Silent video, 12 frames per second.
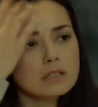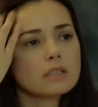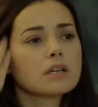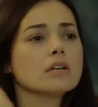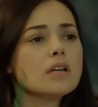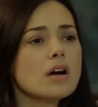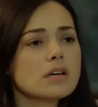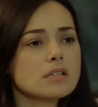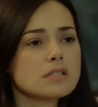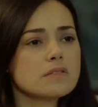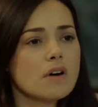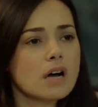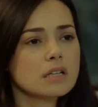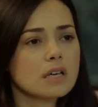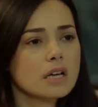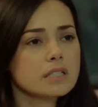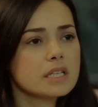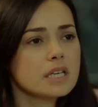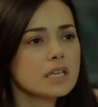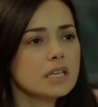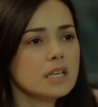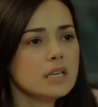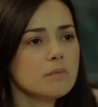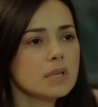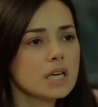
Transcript: Ne alakası var ya? Niye inleyeyim